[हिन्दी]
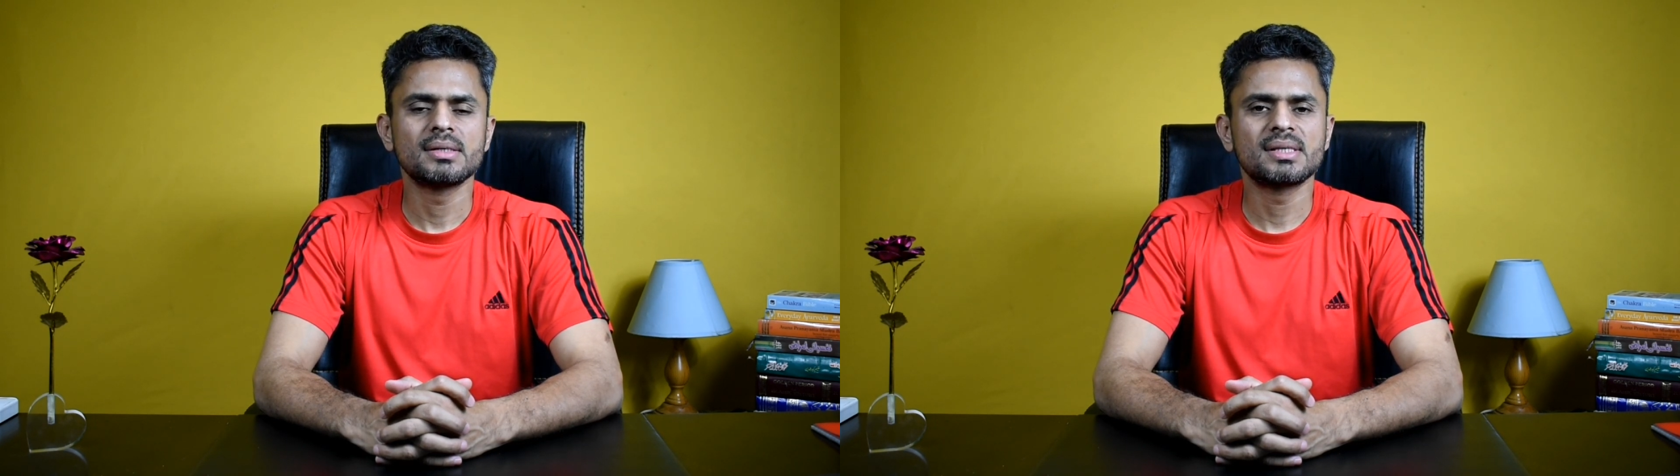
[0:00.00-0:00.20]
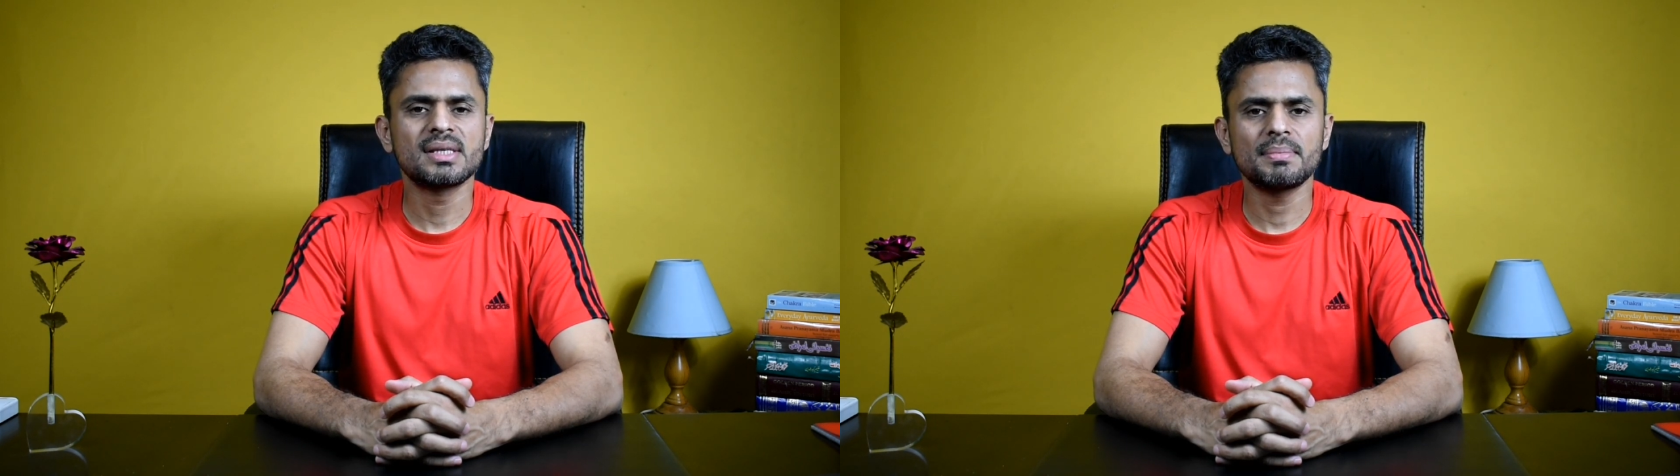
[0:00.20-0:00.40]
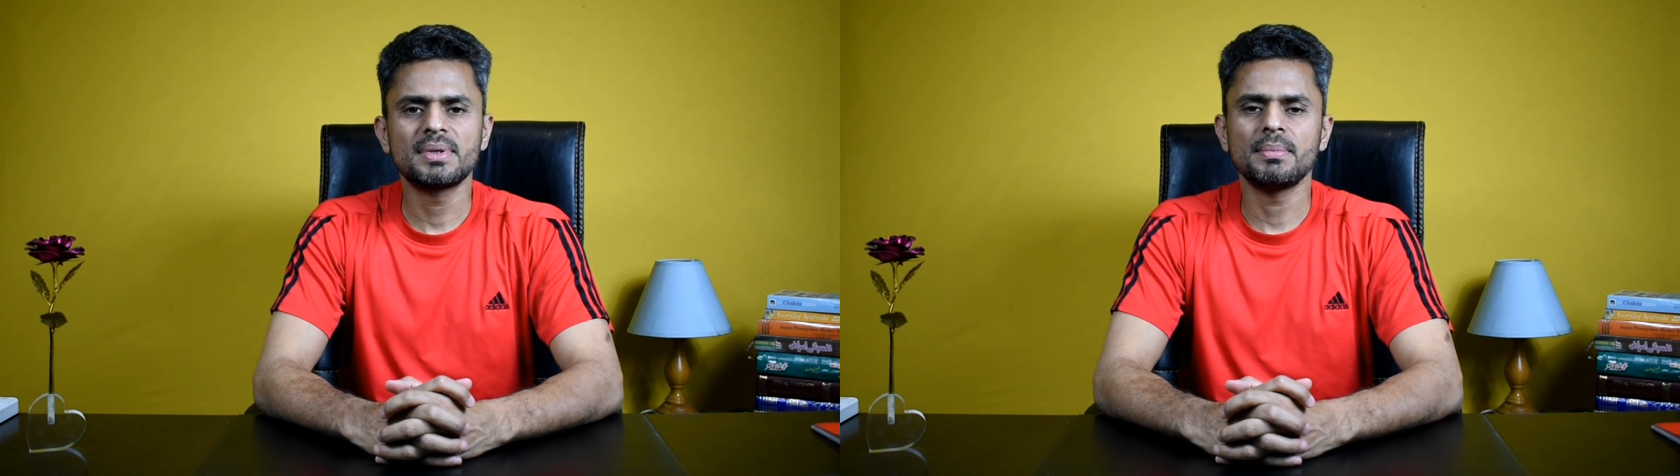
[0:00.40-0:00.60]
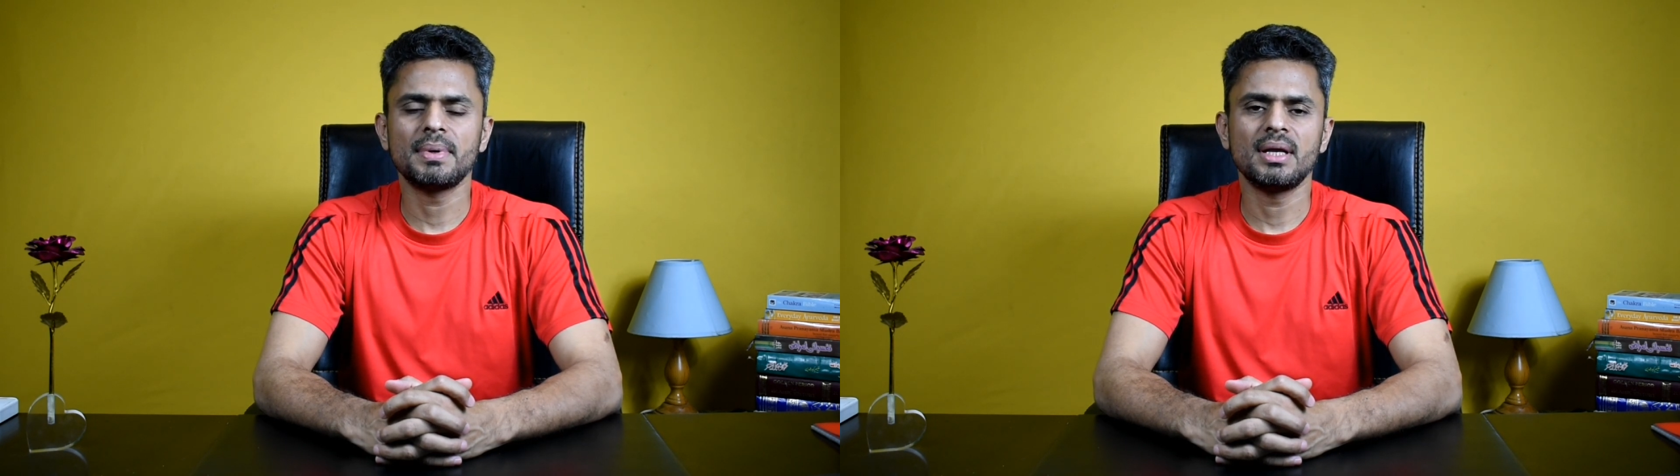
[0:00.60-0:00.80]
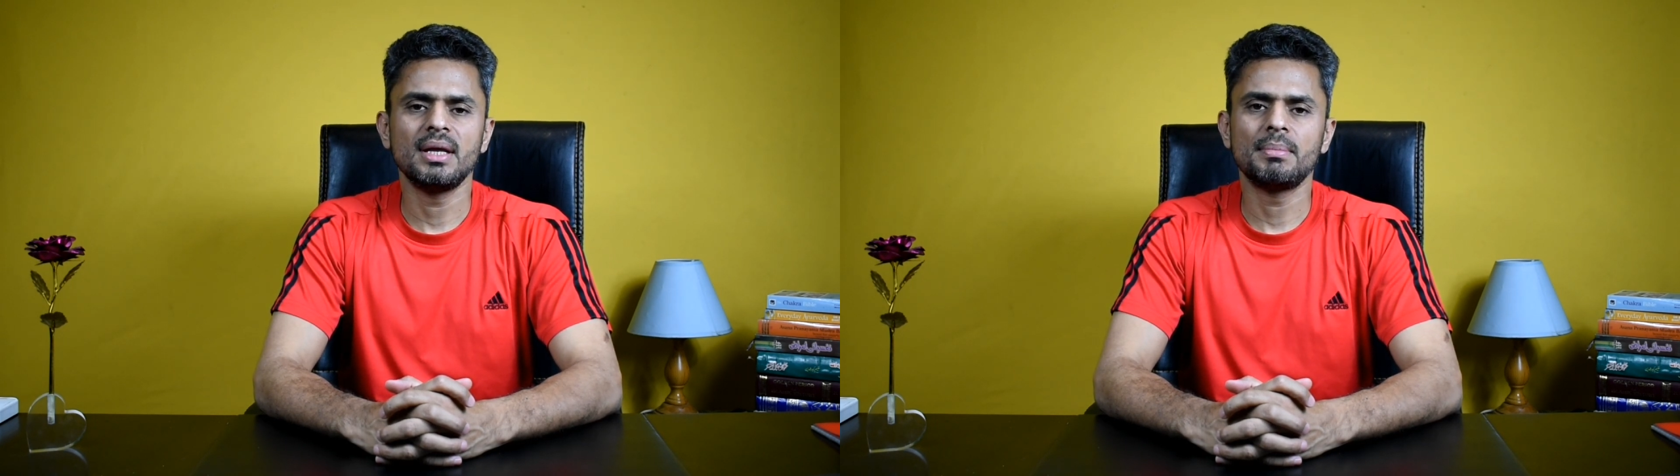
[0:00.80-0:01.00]
सबसे
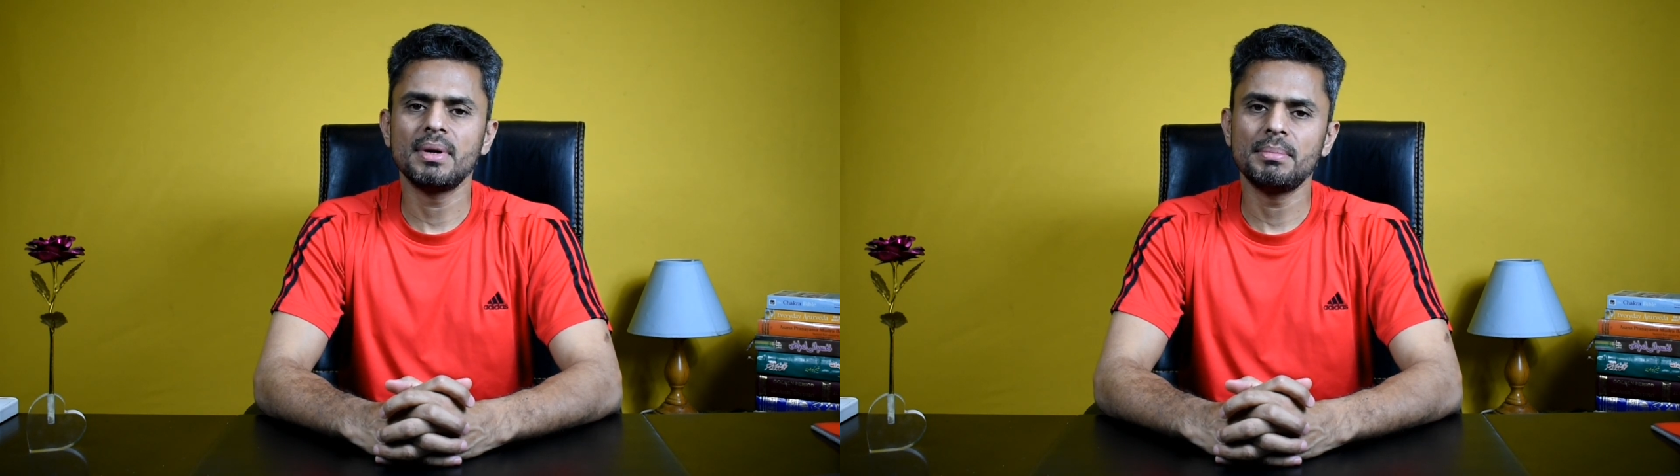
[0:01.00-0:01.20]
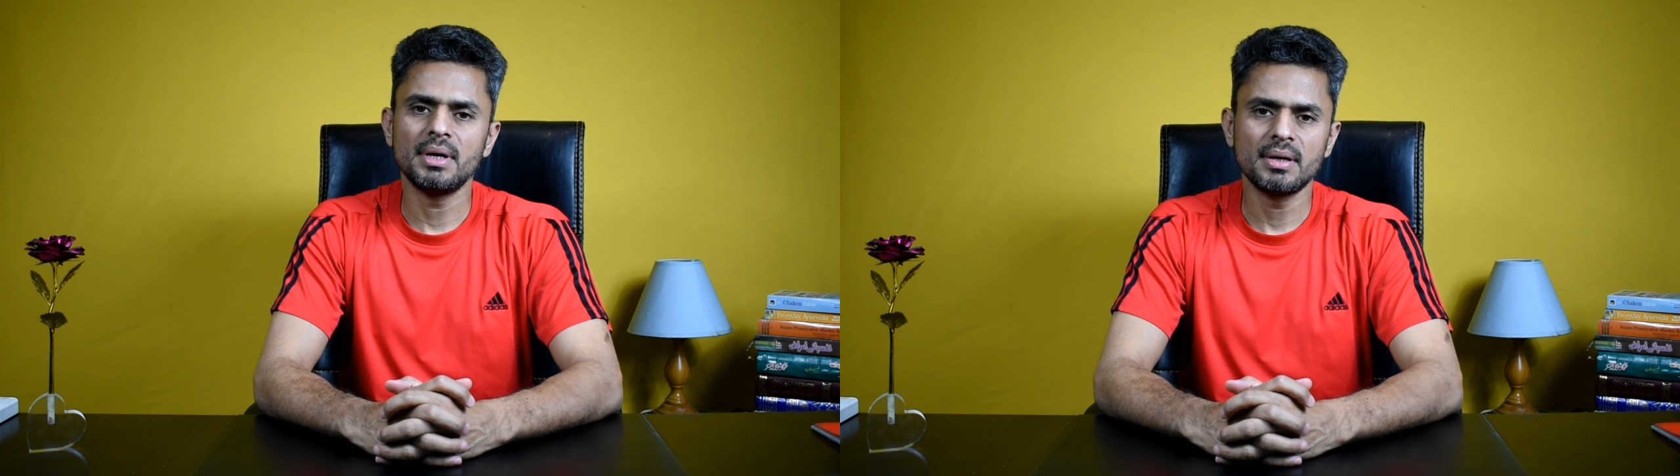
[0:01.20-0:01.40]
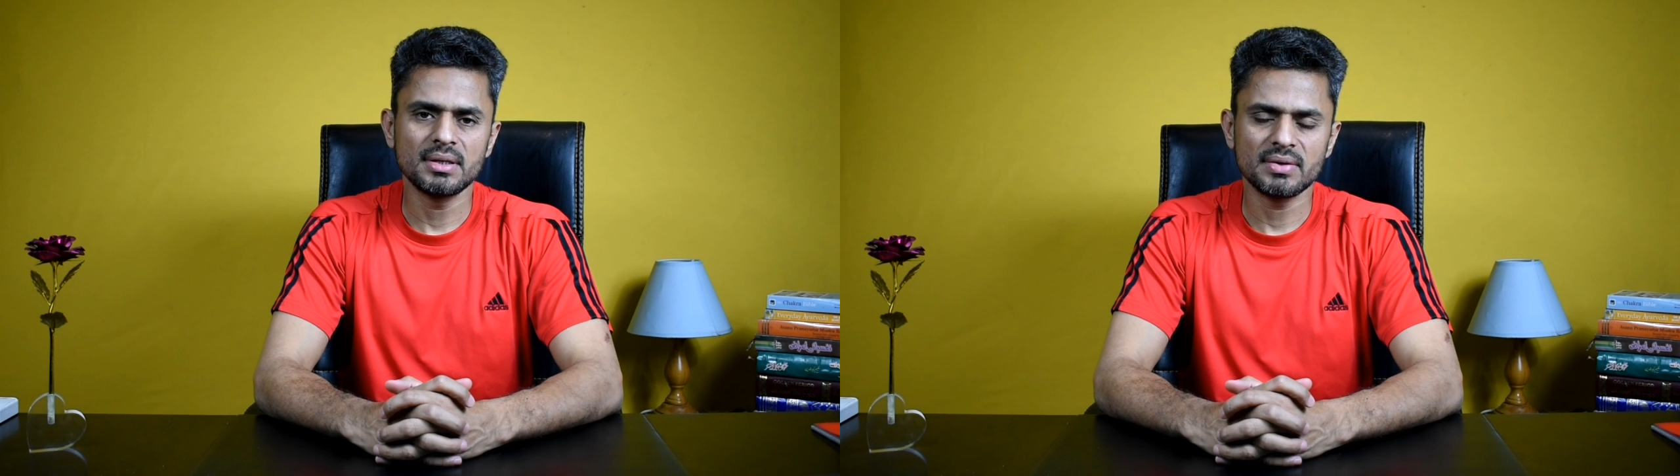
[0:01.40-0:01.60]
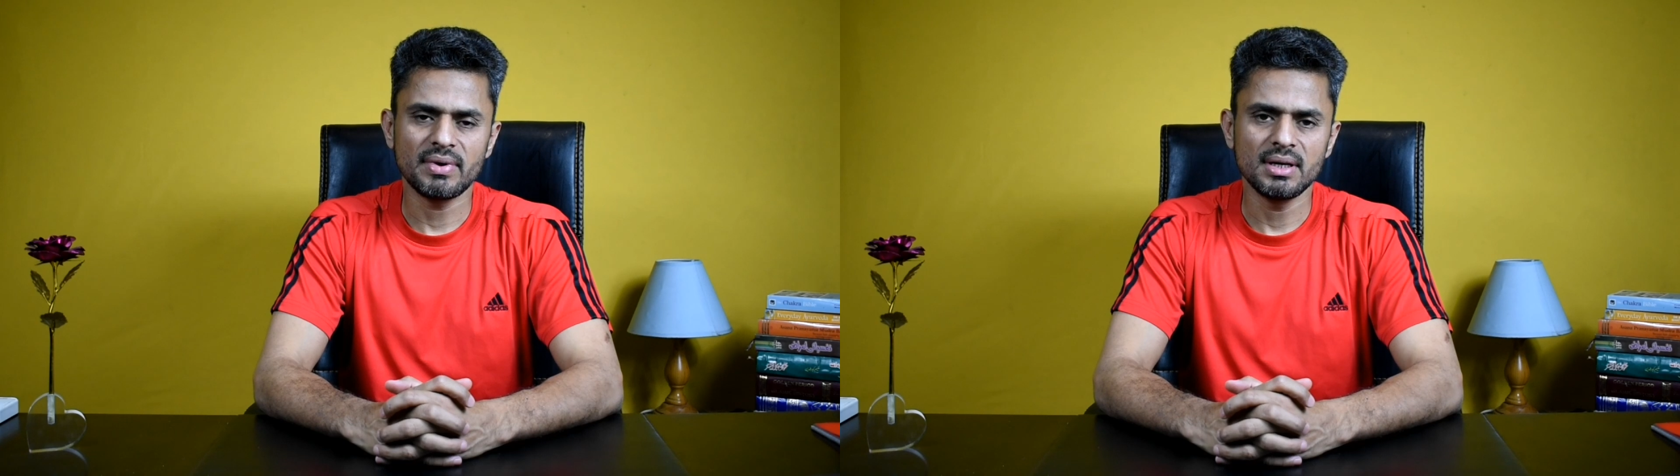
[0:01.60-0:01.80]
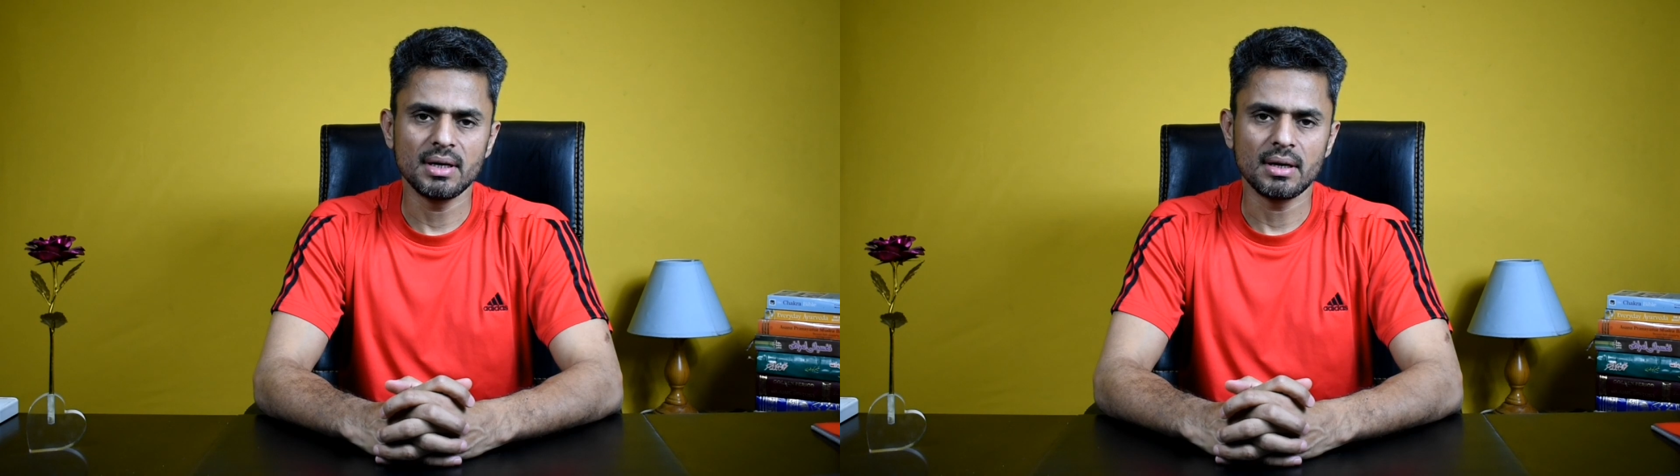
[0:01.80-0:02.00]
पहले अपने पेट की
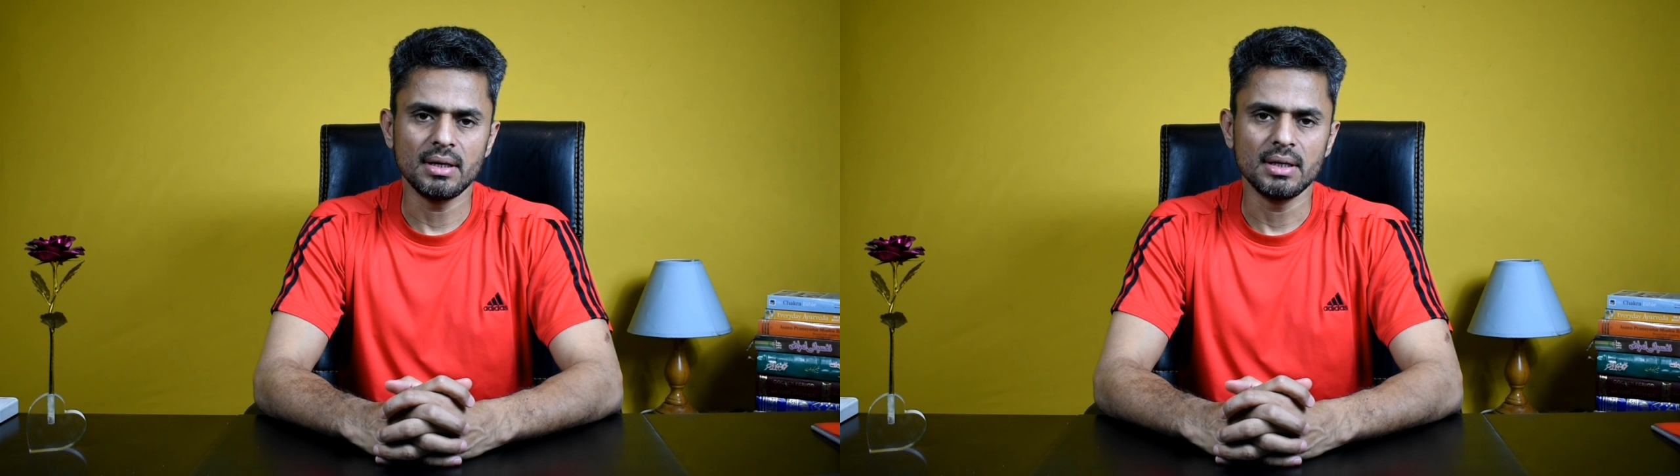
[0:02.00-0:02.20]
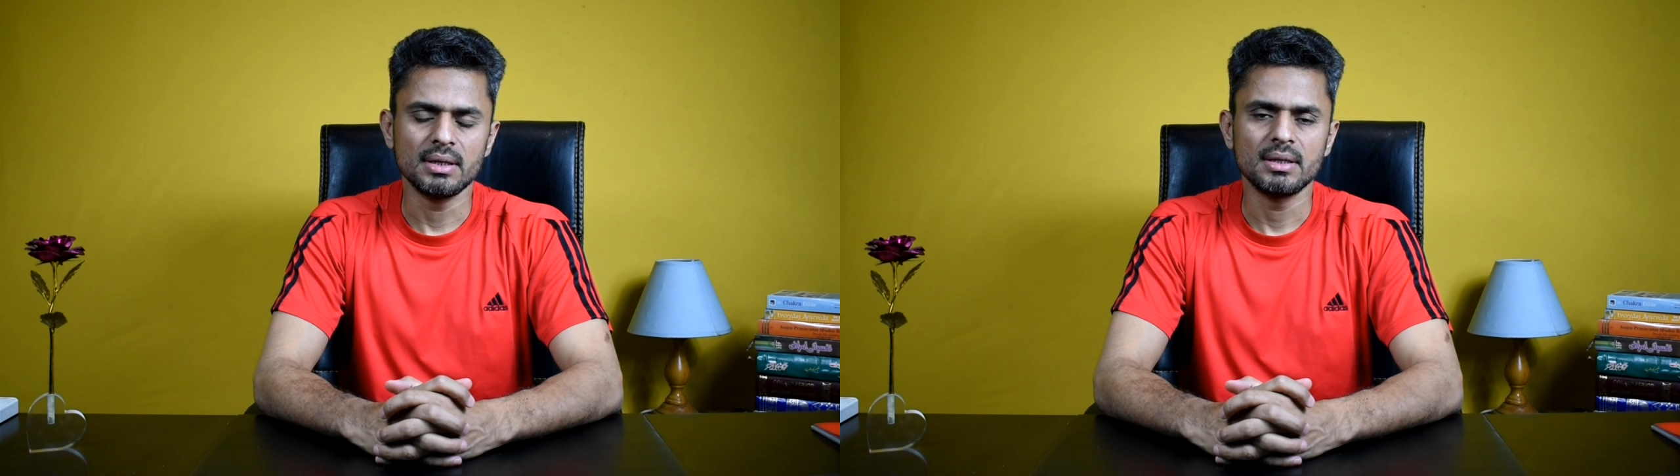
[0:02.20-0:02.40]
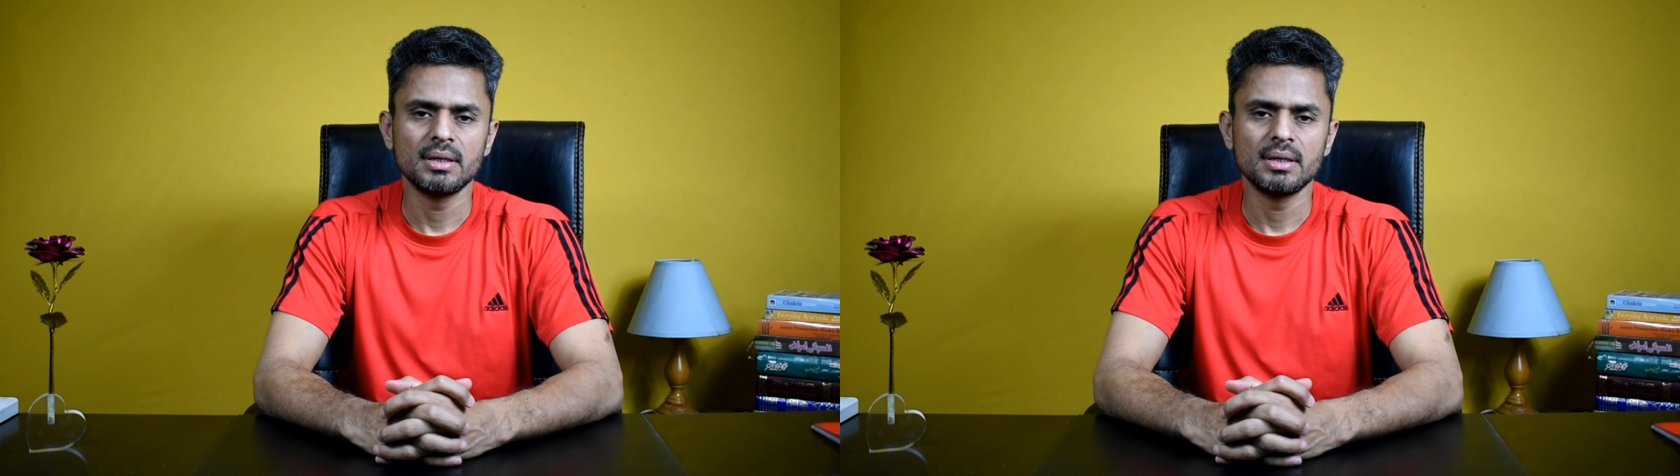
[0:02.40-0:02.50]
सफाई करनी है